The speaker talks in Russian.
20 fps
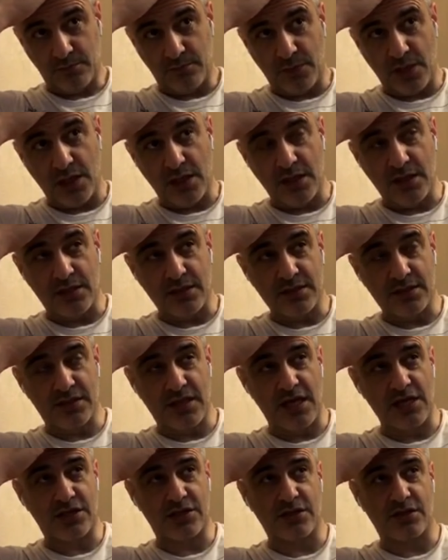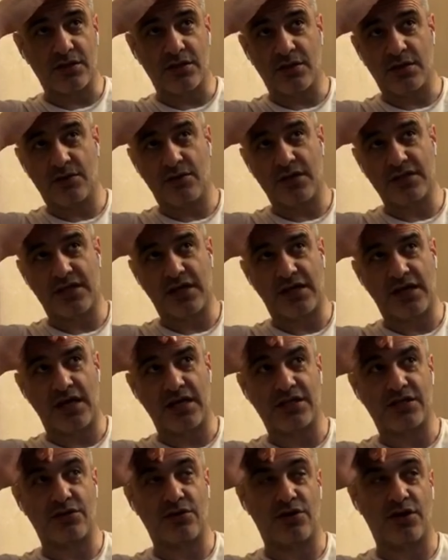Э, знаешь, э, у нас какая
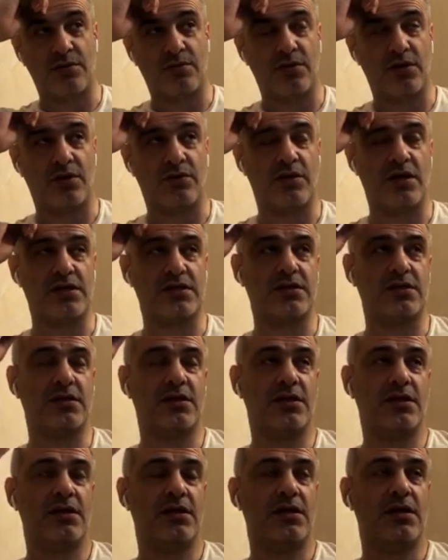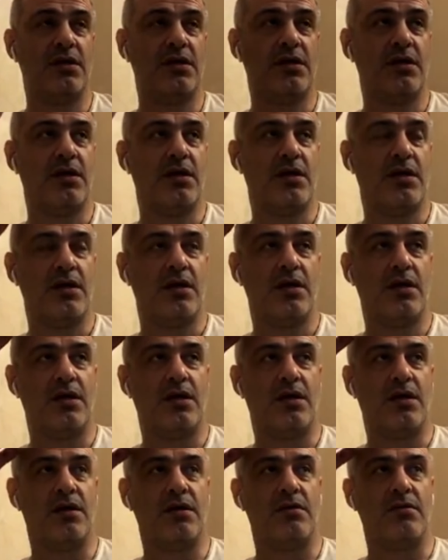история была? У нас
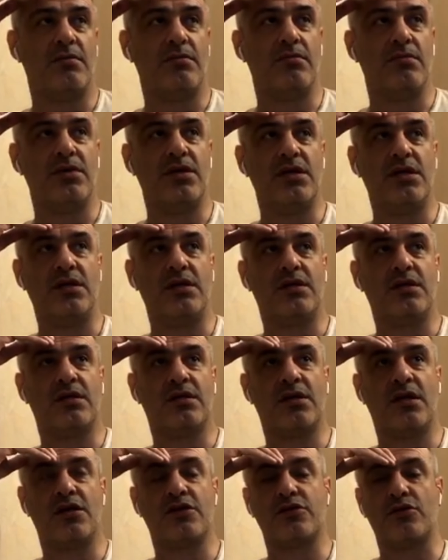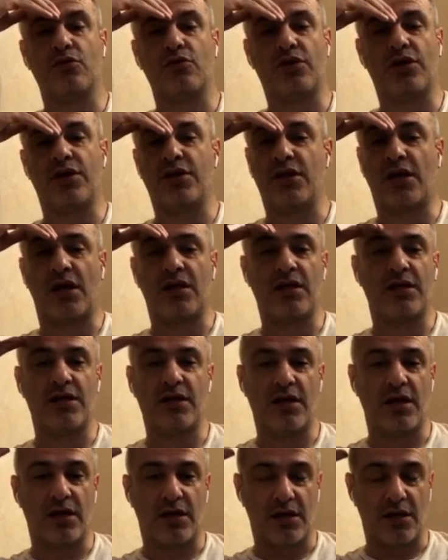э, мы на слухи никогда не
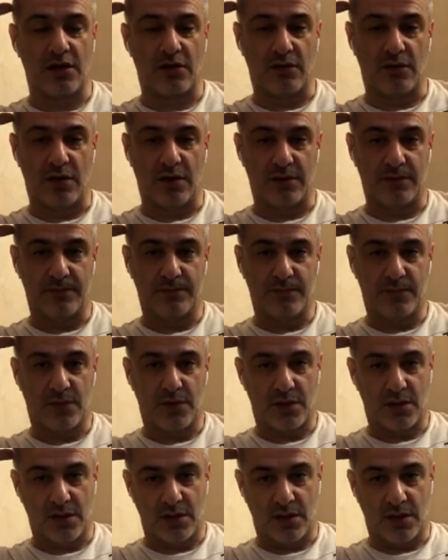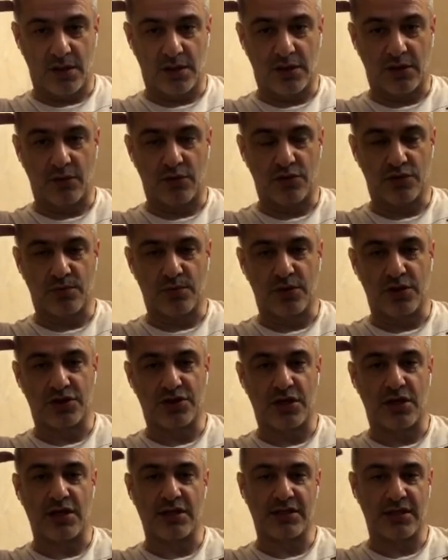реагировали. Это вот было
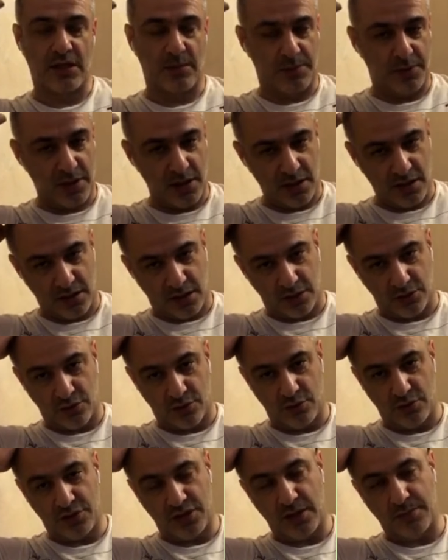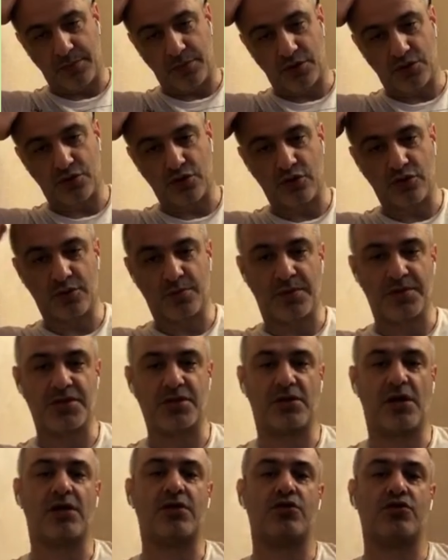железное правило, которое вот я пришел, спросил,
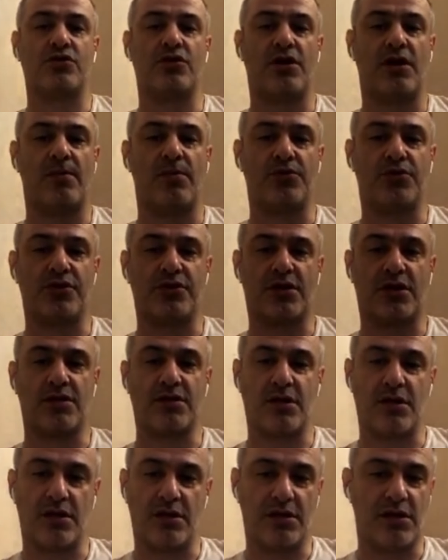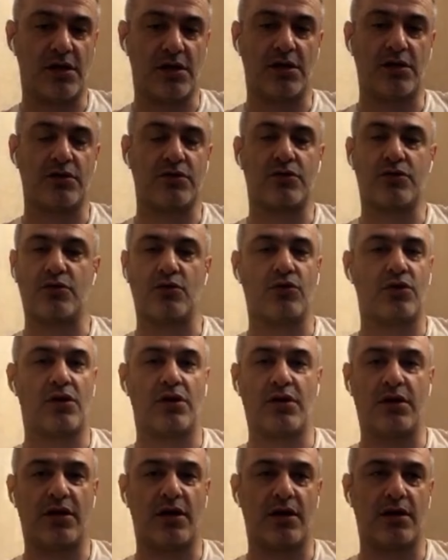как нужно работать. Сказали, никаких слухи
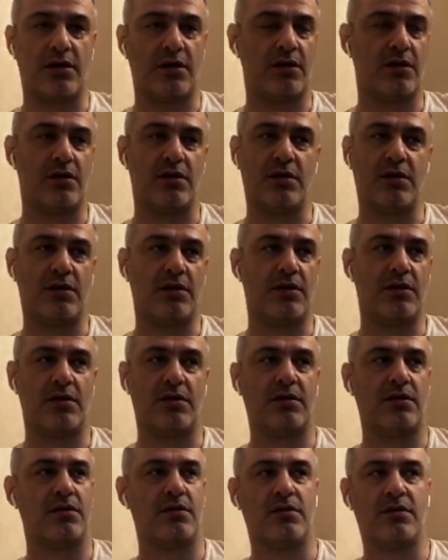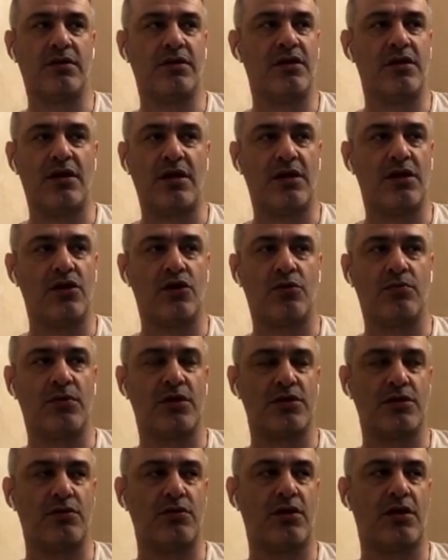не реагировали не реагируем на
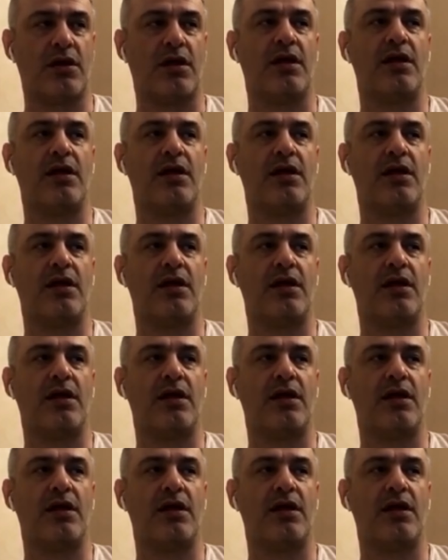слухи.